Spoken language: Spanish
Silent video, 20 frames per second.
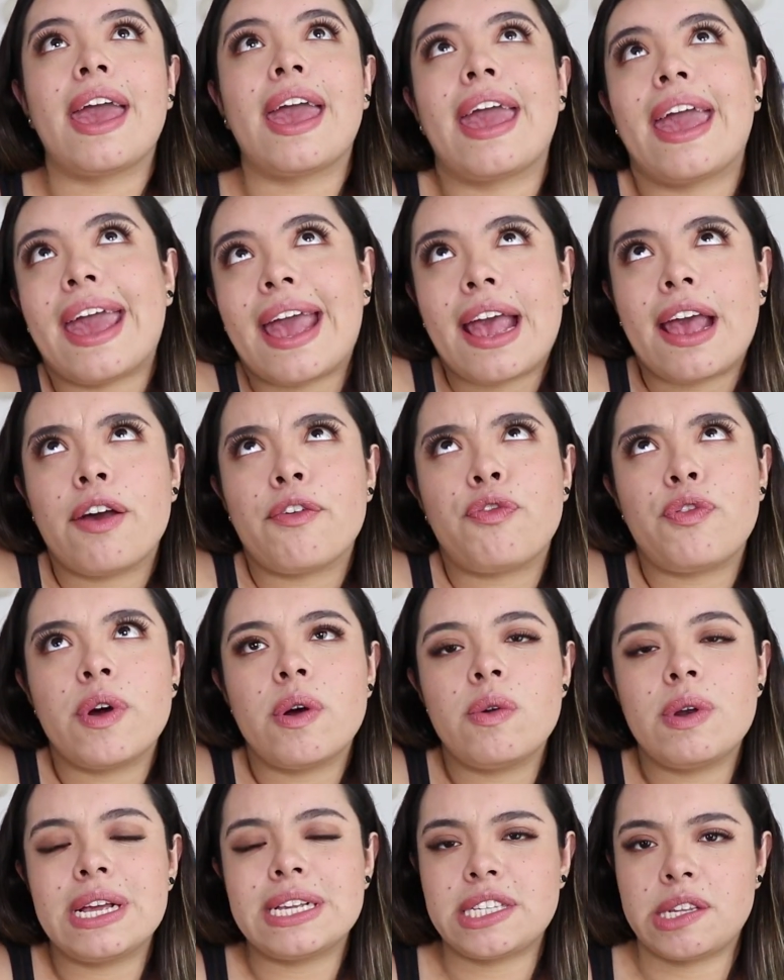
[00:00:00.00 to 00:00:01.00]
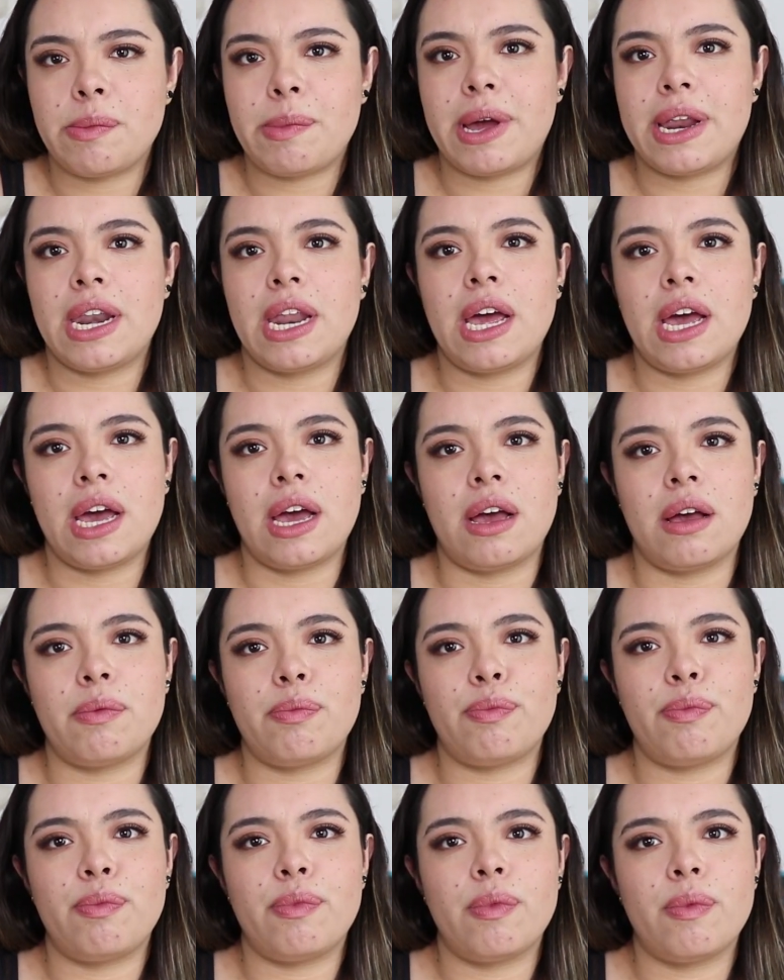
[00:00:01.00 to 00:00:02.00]
Eh, fue una semana
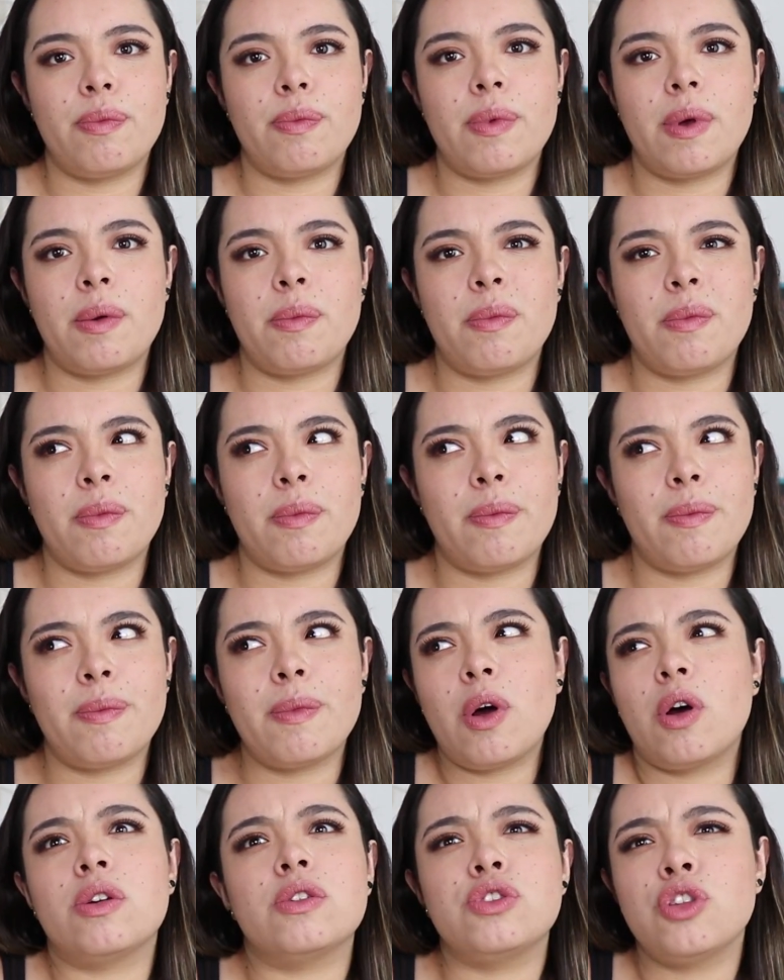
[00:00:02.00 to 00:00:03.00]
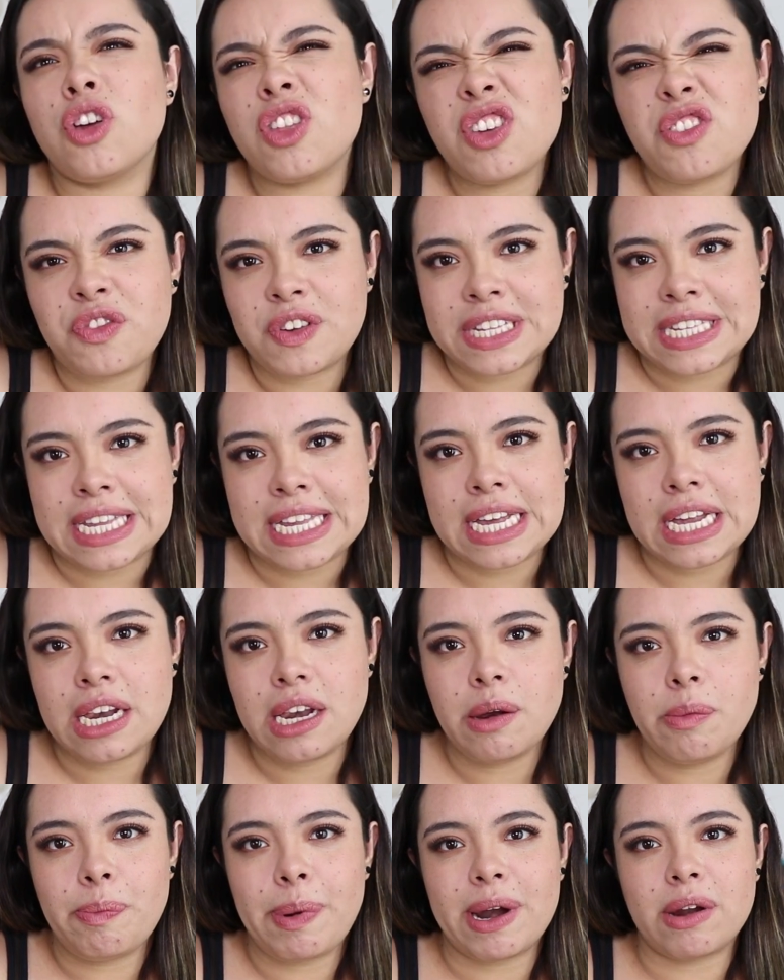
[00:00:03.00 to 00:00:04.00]
oh, no
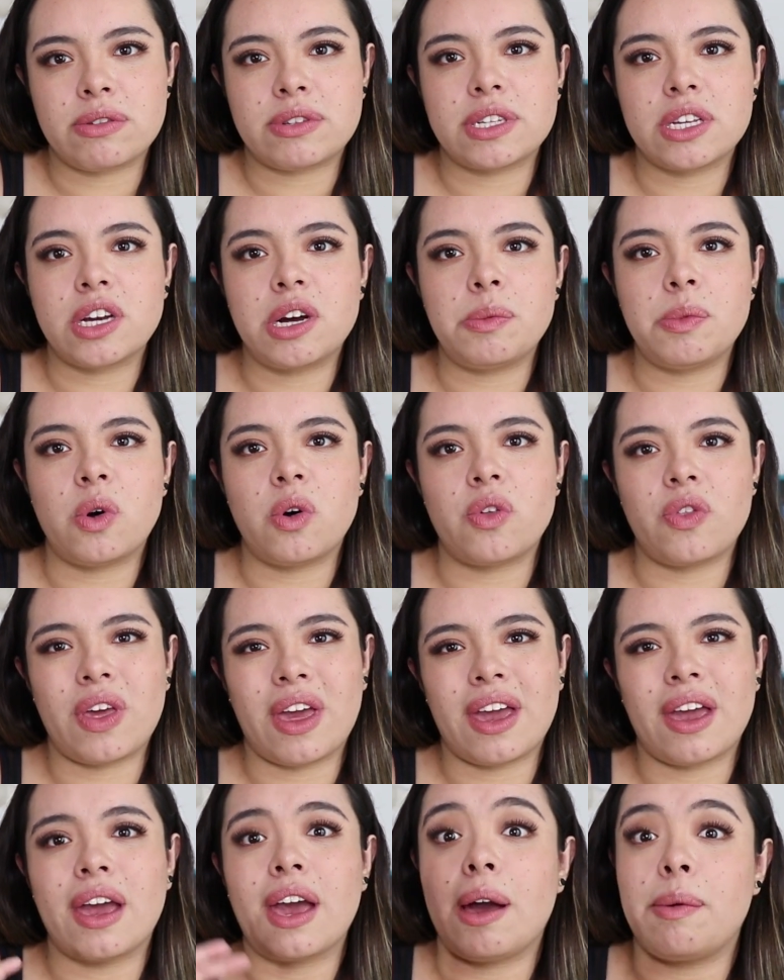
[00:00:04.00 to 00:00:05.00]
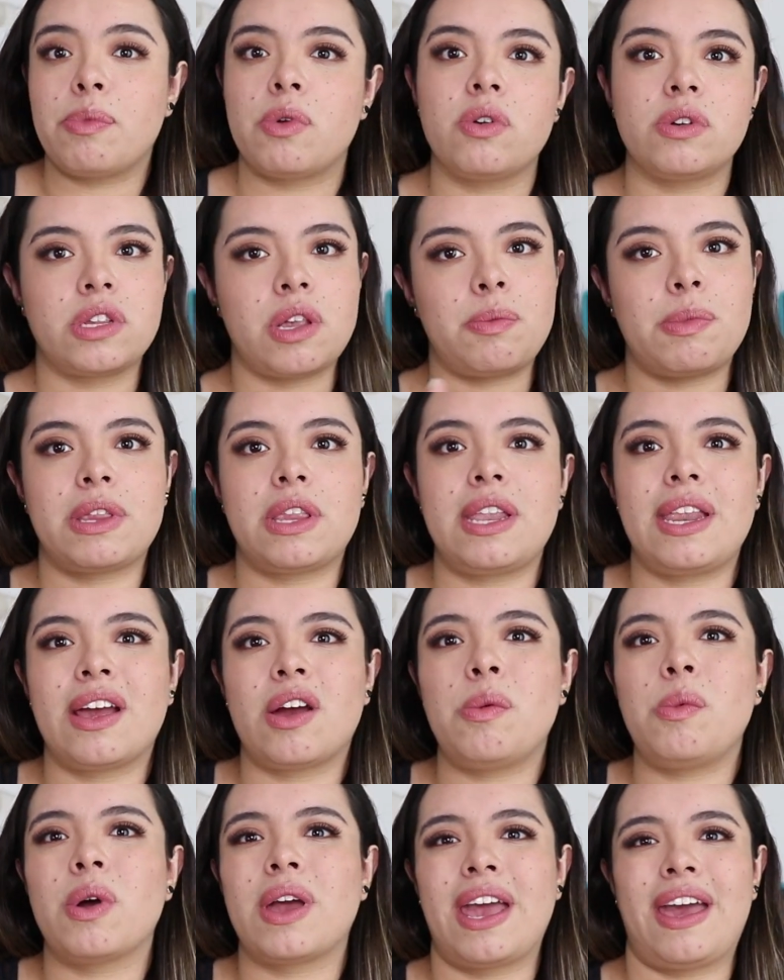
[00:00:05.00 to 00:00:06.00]
difícil, pero sí como de cambios y me
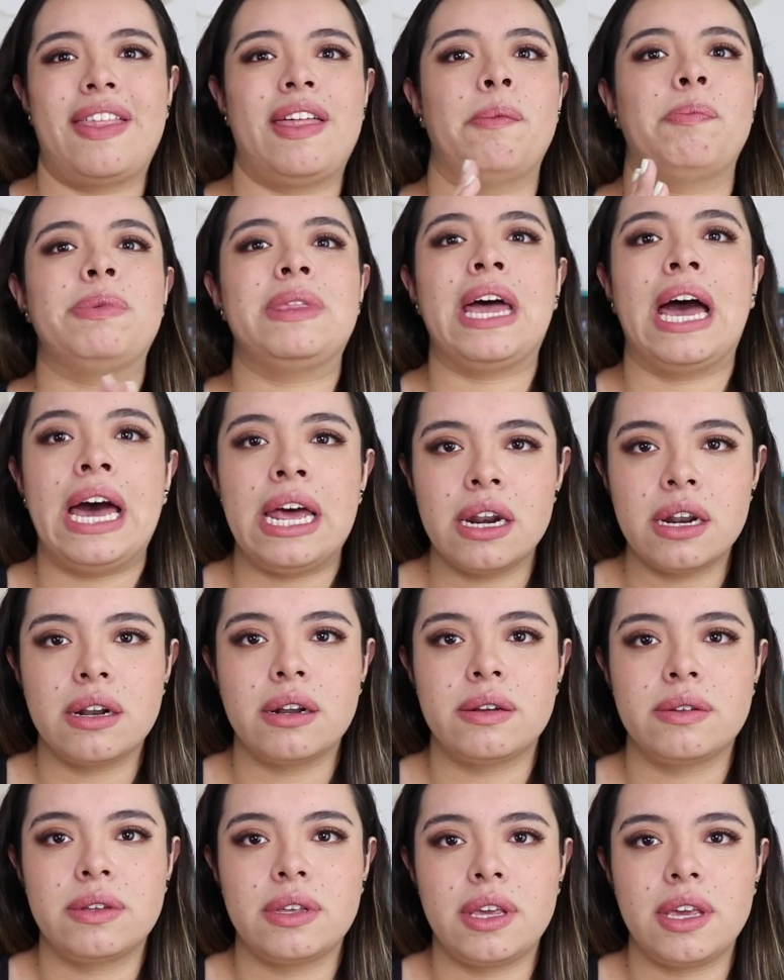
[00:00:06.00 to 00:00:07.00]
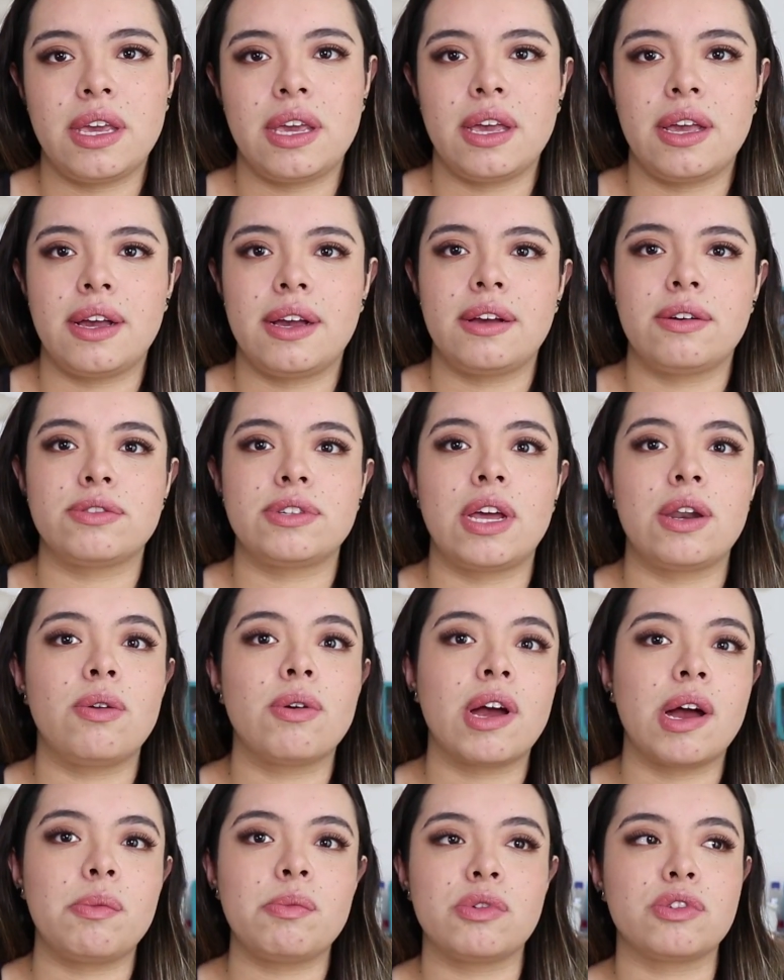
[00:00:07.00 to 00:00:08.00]
tenía como que adaptar. Y, o sea,
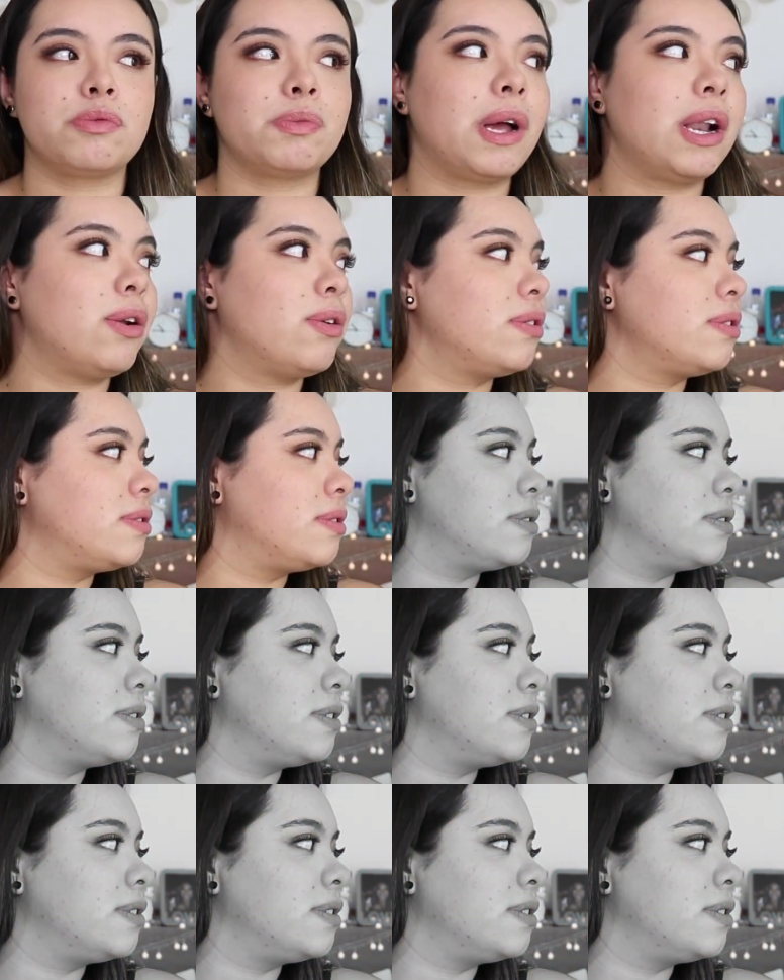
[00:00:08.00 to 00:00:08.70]
no cambios malos.